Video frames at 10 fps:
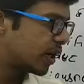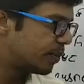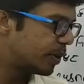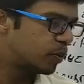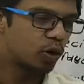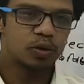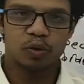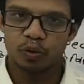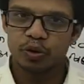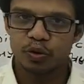है मैं बहुत
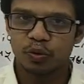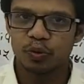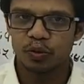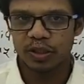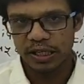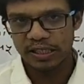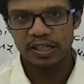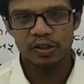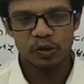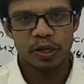खुश हूँ उसका
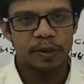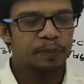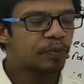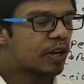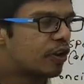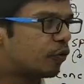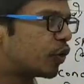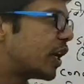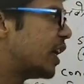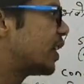रीज़न जो है वो ये है